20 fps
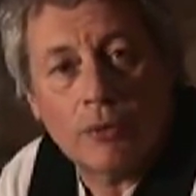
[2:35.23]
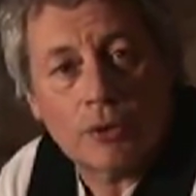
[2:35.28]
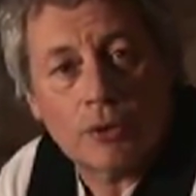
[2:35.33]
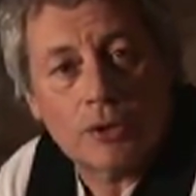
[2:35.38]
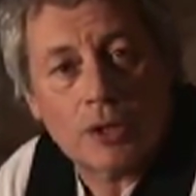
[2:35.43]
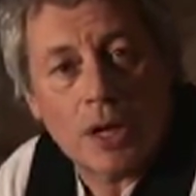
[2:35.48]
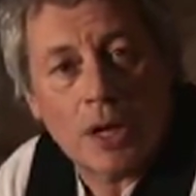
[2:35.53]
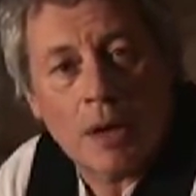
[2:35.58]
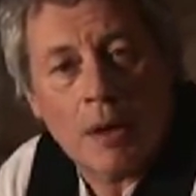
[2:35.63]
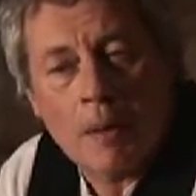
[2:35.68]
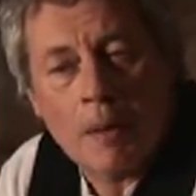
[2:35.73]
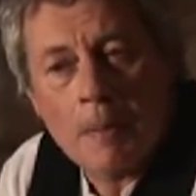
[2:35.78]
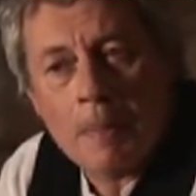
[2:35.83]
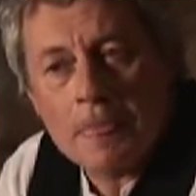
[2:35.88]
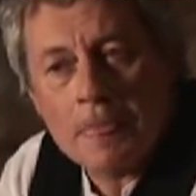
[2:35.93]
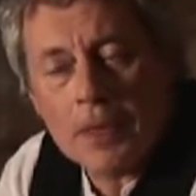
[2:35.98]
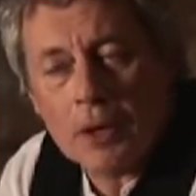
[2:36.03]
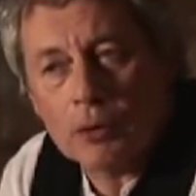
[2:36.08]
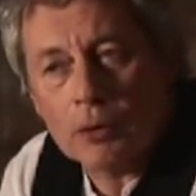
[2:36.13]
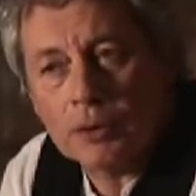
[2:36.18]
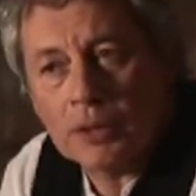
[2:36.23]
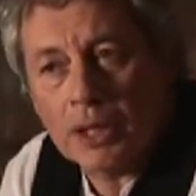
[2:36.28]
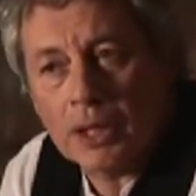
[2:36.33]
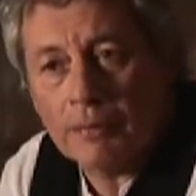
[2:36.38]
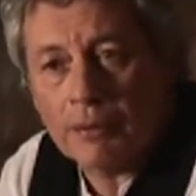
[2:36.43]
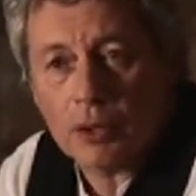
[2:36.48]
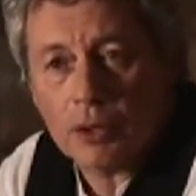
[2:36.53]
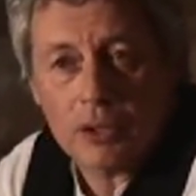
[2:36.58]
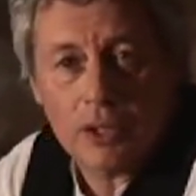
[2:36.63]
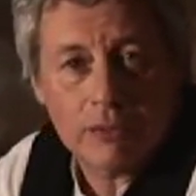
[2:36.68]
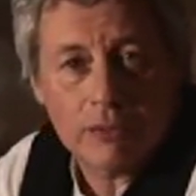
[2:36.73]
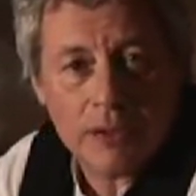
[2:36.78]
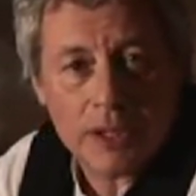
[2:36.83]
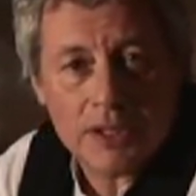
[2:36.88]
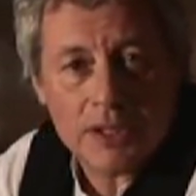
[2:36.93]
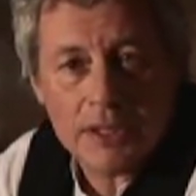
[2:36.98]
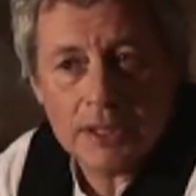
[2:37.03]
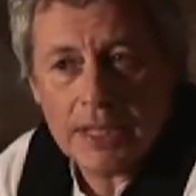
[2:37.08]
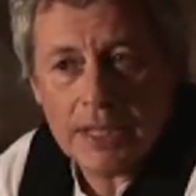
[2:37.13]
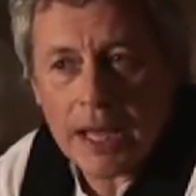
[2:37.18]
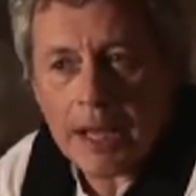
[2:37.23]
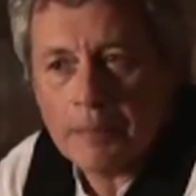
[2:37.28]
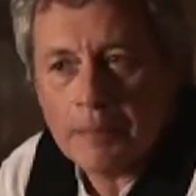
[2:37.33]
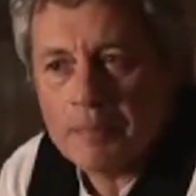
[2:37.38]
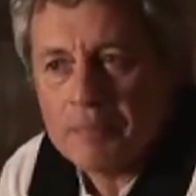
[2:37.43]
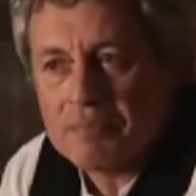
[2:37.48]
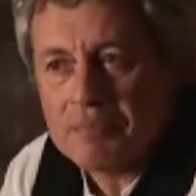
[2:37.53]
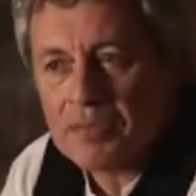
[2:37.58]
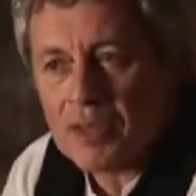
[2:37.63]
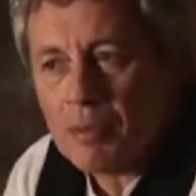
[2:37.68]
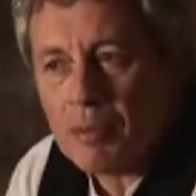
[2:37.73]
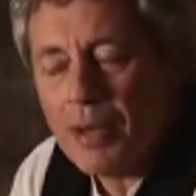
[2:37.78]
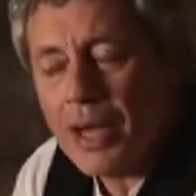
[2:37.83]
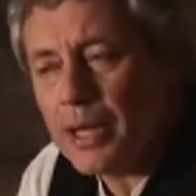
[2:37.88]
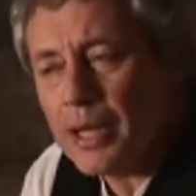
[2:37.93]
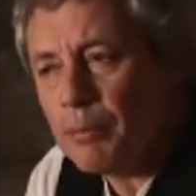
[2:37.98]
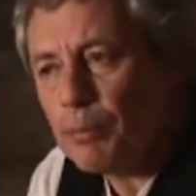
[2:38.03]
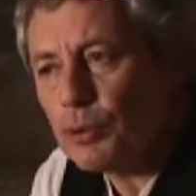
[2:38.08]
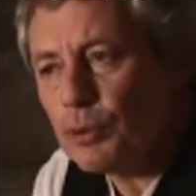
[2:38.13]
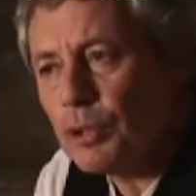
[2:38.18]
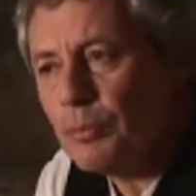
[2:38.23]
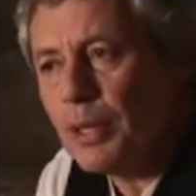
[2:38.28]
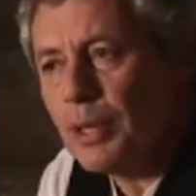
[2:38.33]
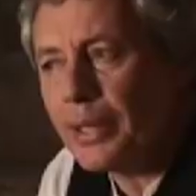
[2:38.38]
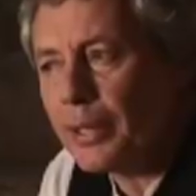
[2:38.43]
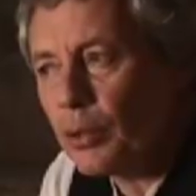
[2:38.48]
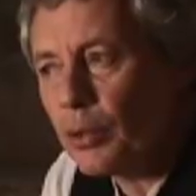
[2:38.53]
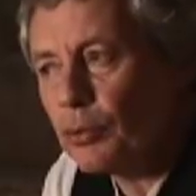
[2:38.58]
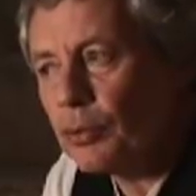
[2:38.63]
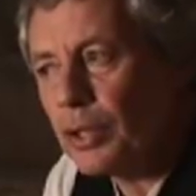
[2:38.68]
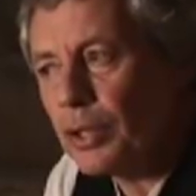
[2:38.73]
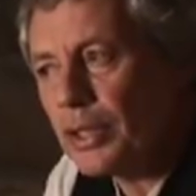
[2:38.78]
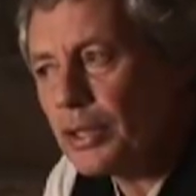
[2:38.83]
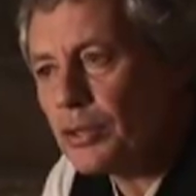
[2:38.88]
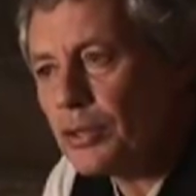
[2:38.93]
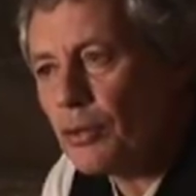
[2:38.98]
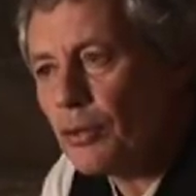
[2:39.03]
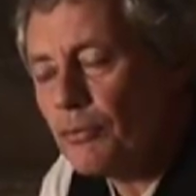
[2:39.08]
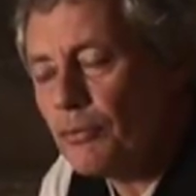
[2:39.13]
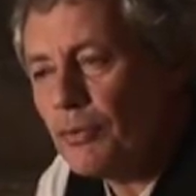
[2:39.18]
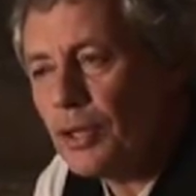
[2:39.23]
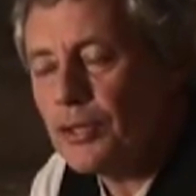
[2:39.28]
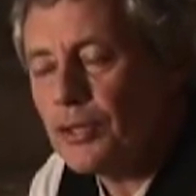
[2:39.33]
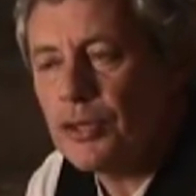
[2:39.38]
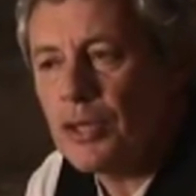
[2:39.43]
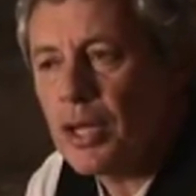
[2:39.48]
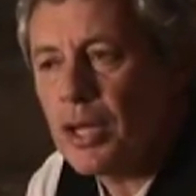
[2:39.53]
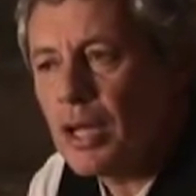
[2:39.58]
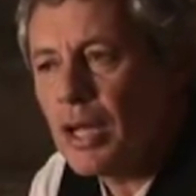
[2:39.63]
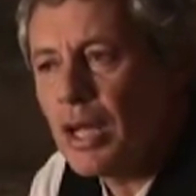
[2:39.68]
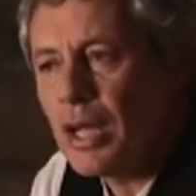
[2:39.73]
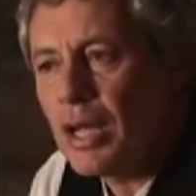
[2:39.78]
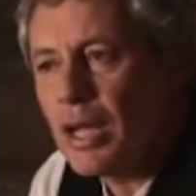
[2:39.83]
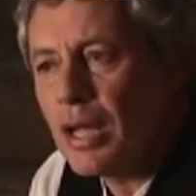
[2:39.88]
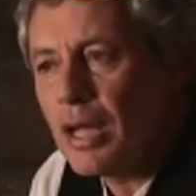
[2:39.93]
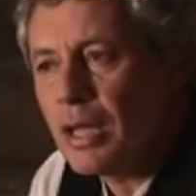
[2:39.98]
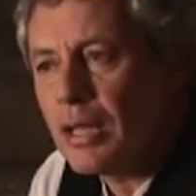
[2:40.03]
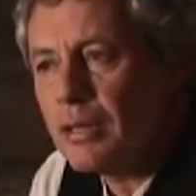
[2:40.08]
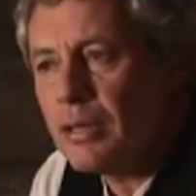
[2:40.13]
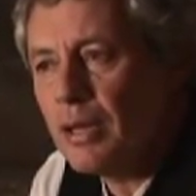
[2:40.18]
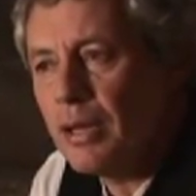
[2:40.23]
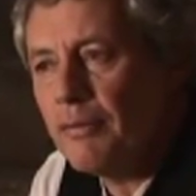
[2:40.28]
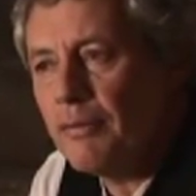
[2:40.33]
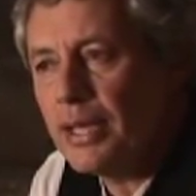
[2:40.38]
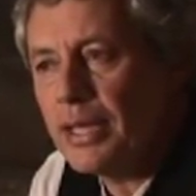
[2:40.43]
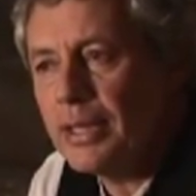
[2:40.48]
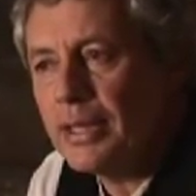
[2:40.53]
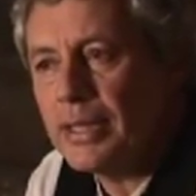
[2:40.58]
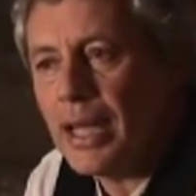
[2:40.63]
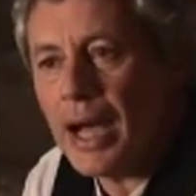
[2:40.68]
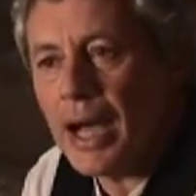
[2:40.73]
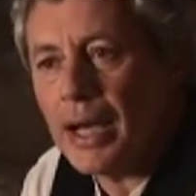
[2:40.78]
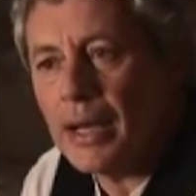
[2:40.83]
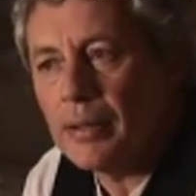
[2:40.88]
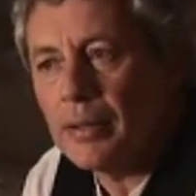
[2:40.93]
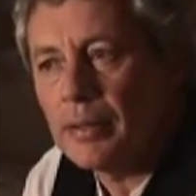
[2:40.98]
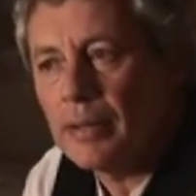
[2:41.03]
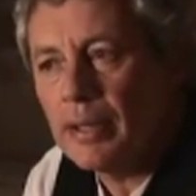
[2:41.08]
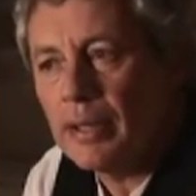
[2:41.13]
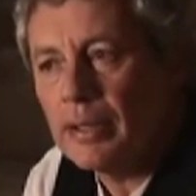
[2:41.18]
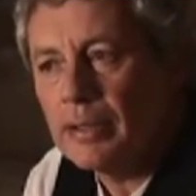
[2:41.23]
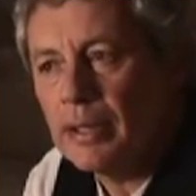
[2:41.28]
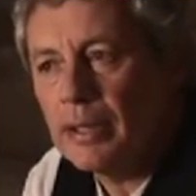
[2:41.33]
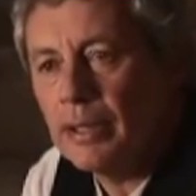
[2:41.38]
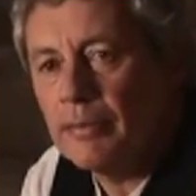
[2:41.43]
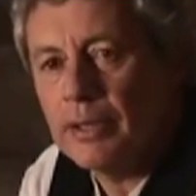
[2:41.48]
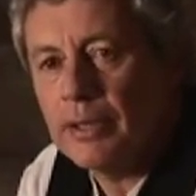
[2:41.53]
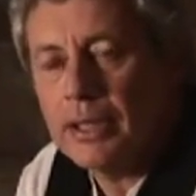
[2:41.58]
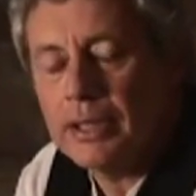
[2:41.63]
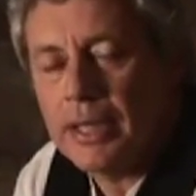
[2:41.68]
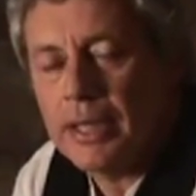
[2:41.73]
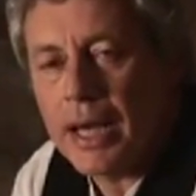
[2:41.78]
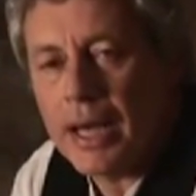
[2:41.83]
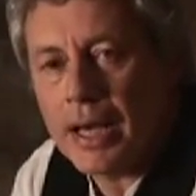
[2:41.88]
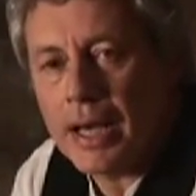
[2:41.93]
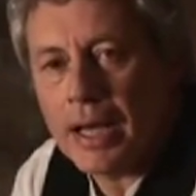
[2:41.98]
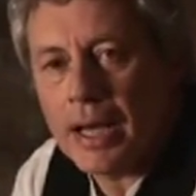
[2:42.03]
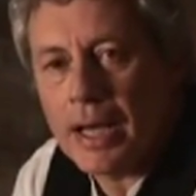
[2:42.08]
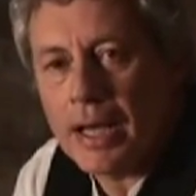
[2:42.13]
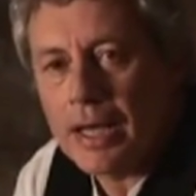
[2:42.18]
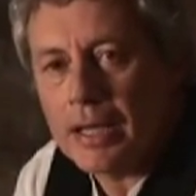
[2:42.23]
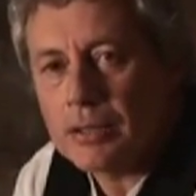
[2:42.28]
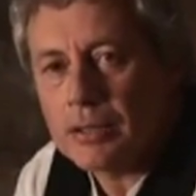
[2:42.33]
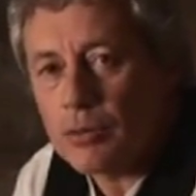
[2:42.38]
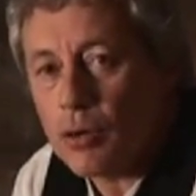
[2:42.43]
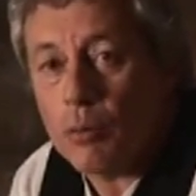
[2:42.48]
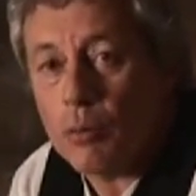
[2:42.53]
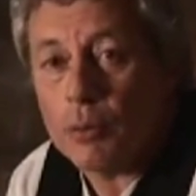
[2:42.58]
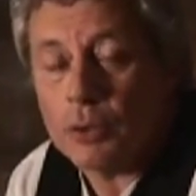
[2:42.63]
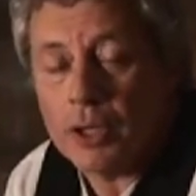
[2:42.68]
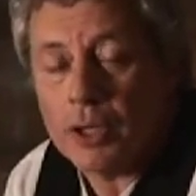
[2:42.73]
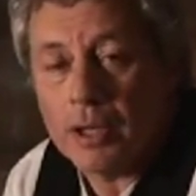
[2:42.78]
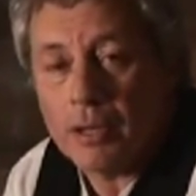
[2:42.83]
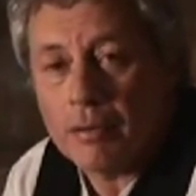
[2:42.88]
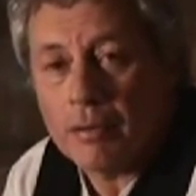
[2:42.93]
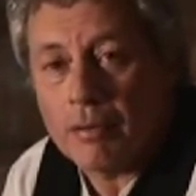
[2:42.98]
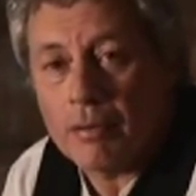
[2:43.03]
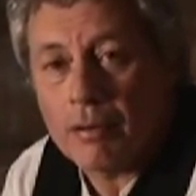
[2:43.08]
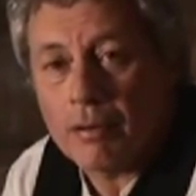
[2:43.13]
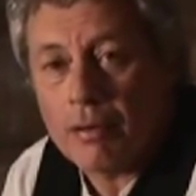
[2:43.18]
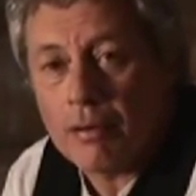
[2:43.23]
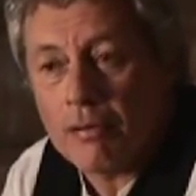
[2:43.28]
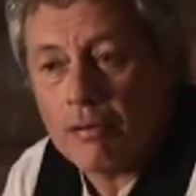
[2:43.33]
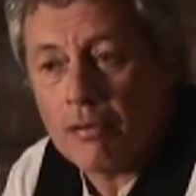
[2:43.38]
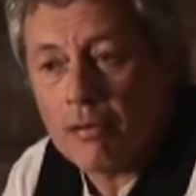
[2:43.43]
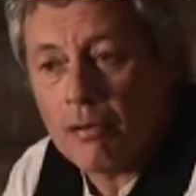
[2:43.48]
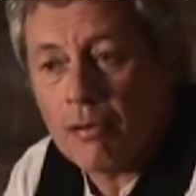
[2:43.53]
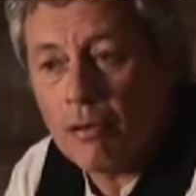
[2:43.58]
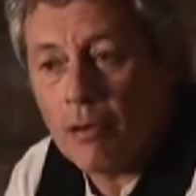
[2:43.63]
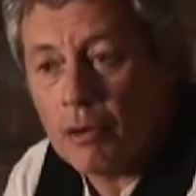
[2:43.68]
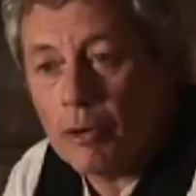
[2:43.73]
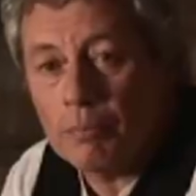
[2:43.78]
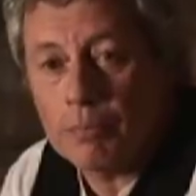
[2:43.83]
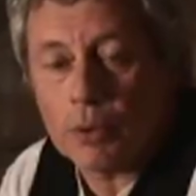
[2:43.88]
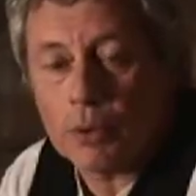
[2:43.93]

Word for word: Forse contenevano delle falsità, ma è anche possibile che contenessero invece delle verità e delle verità scomode o